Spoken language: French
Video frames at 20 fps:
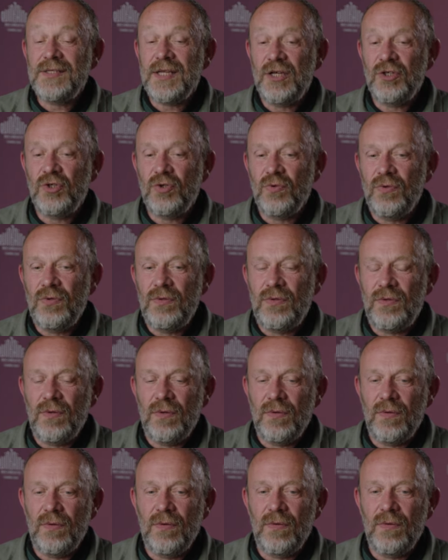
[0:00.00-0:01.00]
s'ajoute
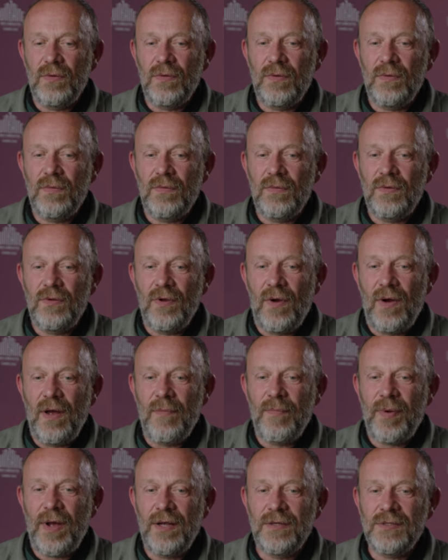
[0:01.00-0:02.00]
euh, dans
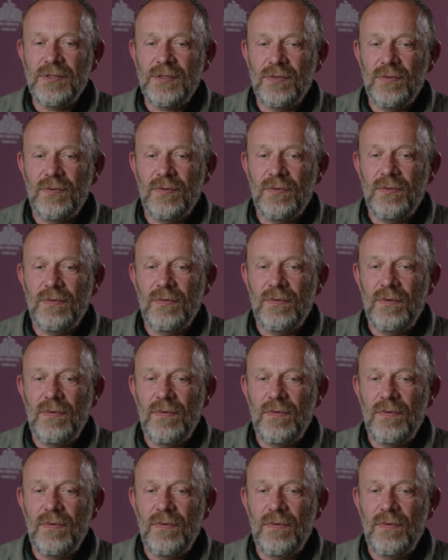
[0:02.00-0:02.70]
Un Prince euh,